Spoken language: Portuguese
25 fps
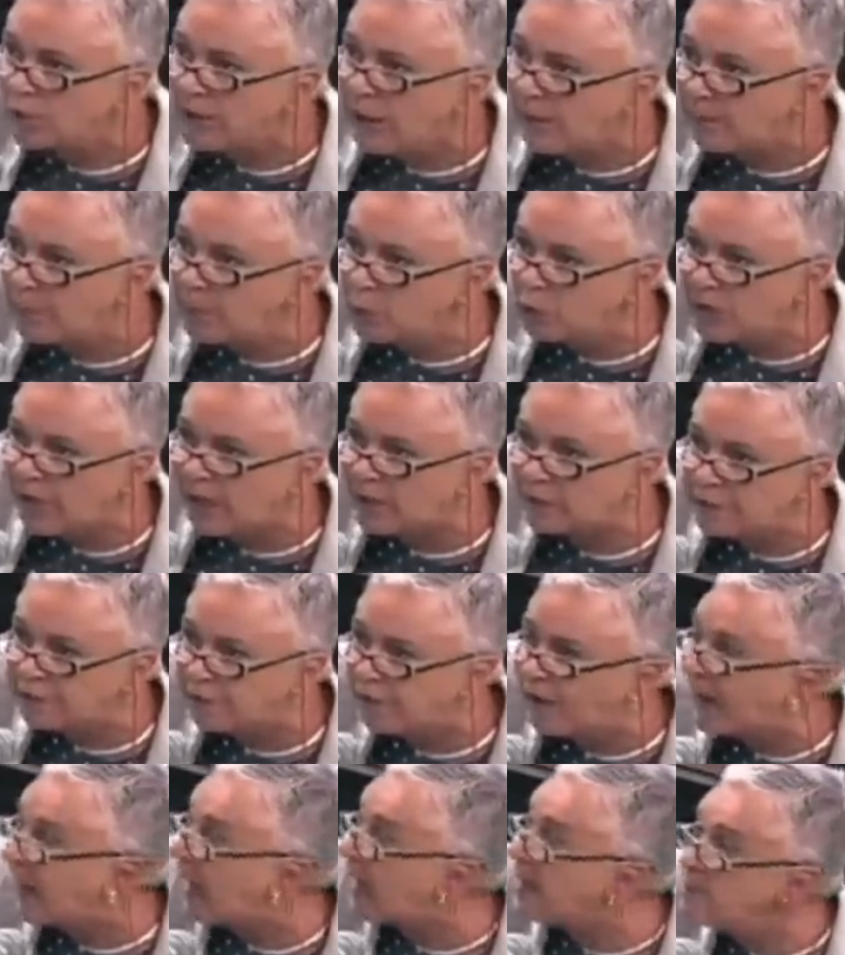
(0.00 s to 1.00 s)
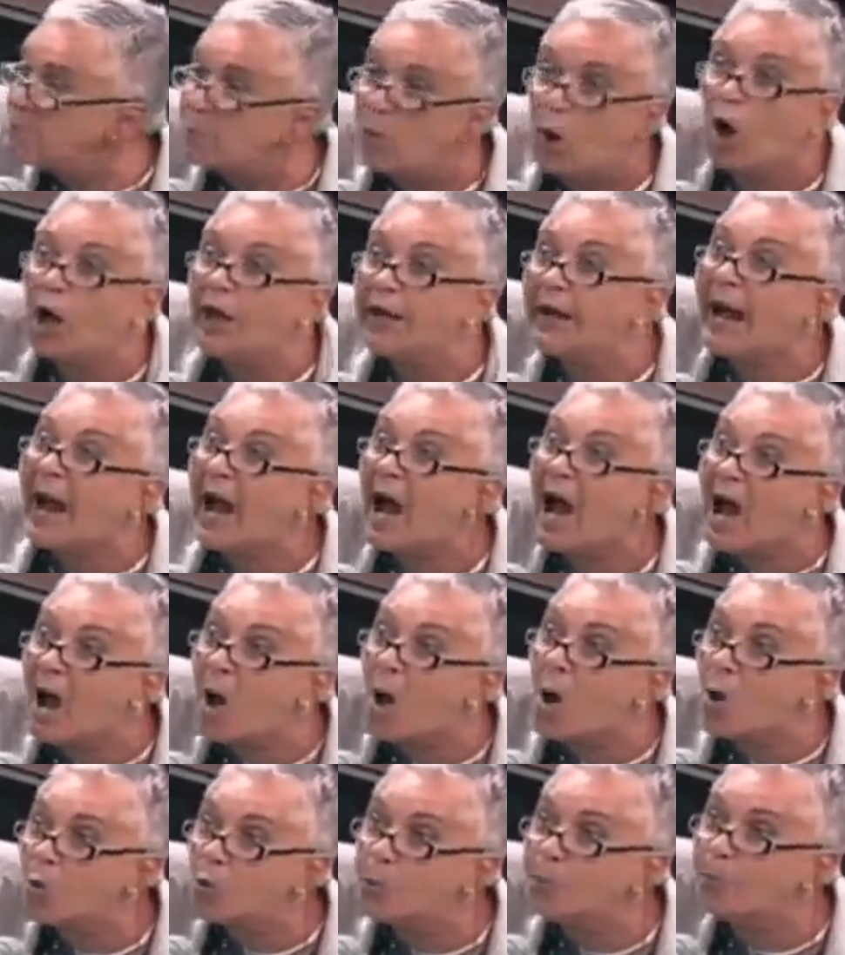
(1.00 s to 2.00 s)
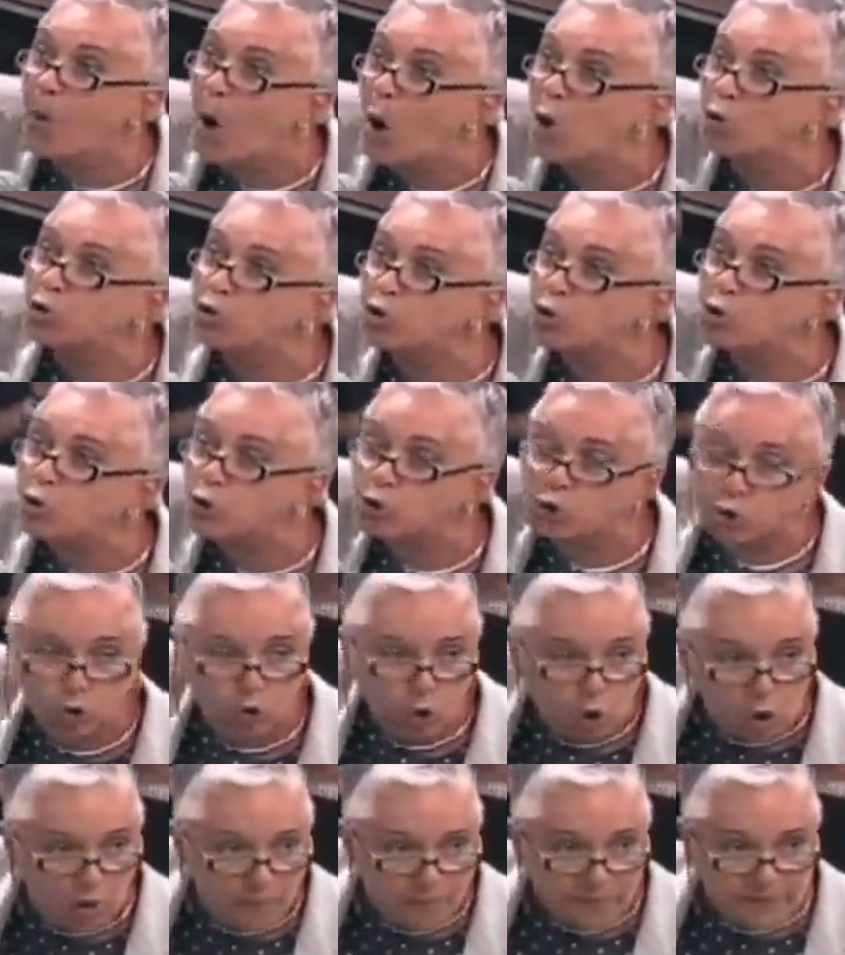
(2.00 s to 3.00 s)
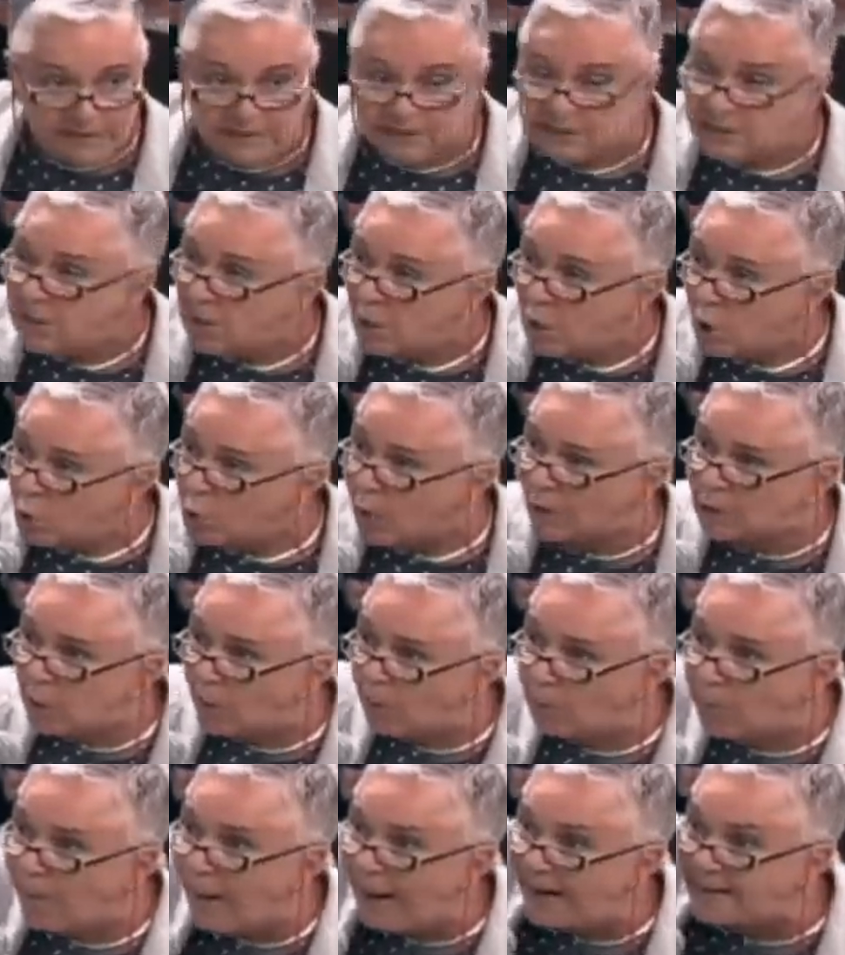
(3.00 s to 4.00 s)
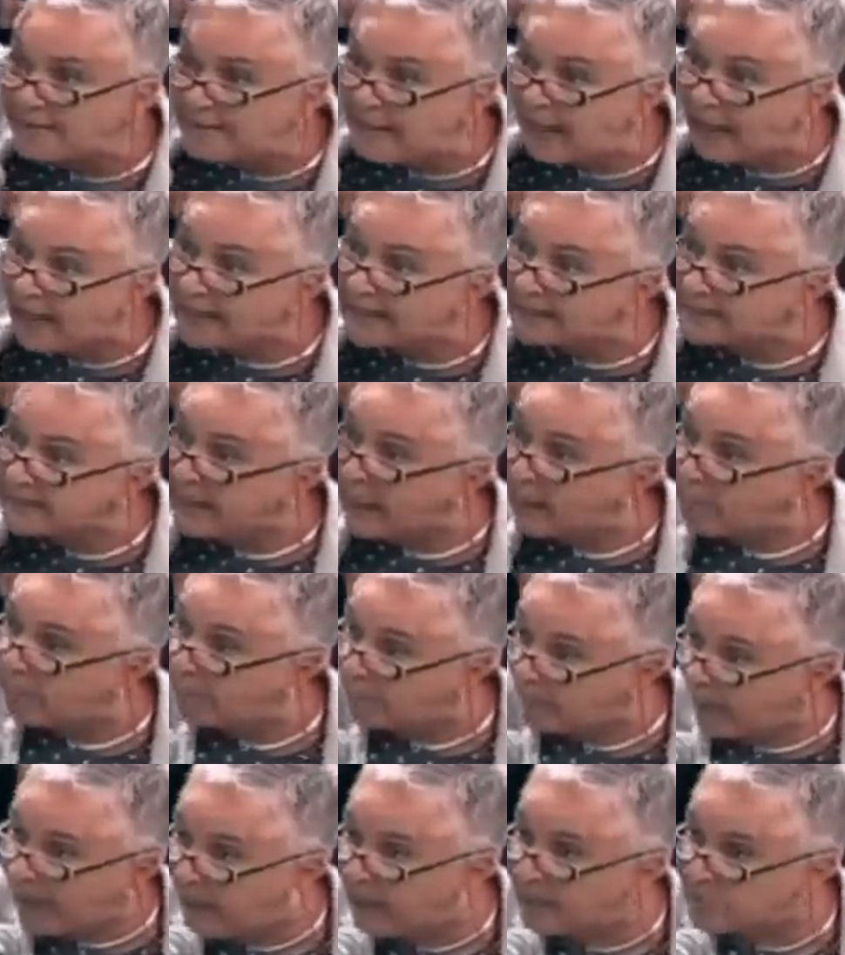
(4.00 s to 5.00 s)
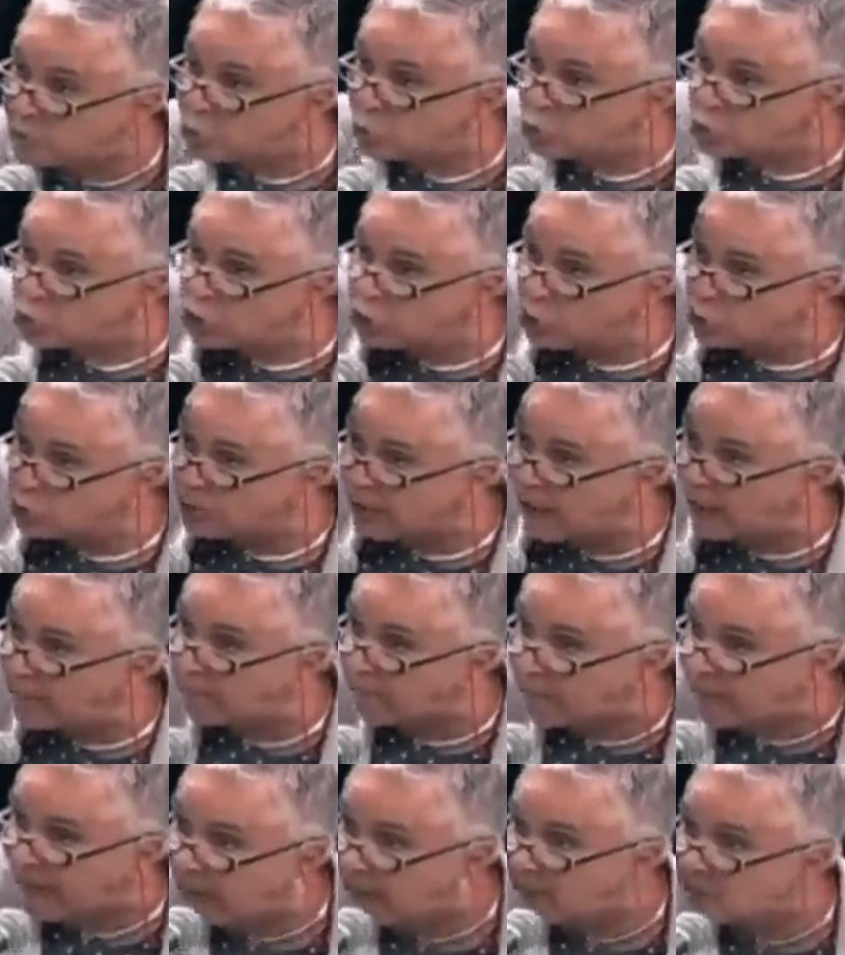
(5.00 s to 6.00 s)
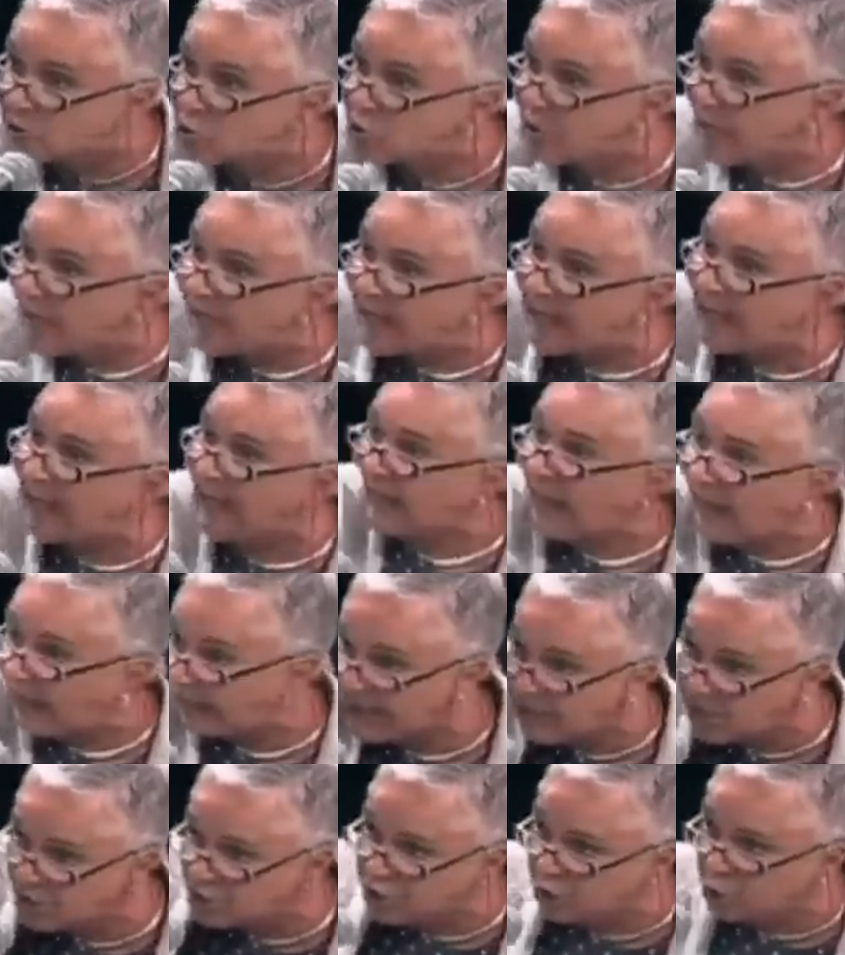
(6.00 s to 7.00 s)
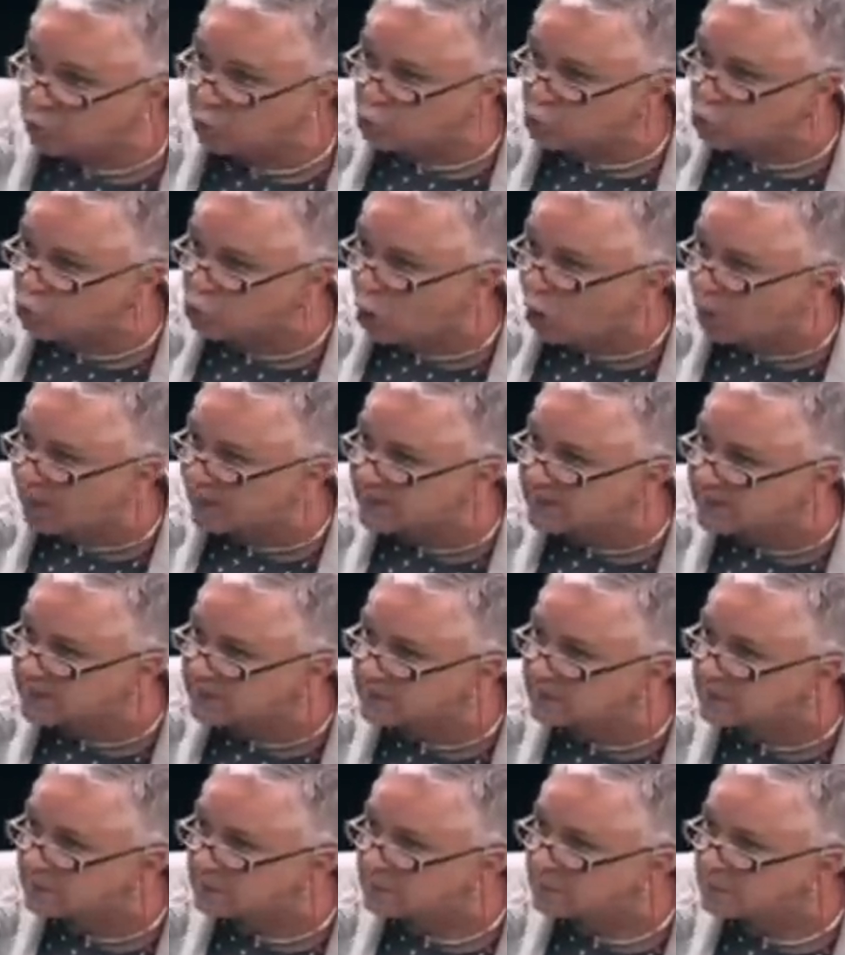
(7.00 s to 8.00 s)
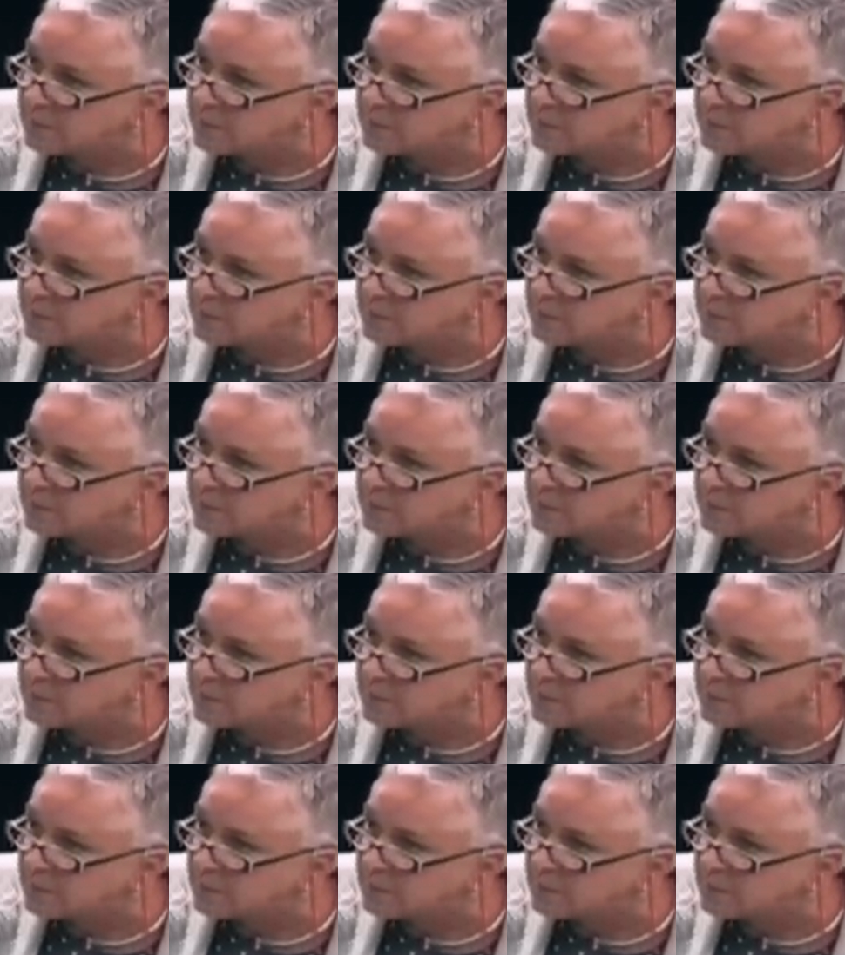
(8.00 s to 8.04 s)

um deputado falar em moral, bons costumes, quando o pai dele está preso, o tio está preso e ele é a laranja dos dois.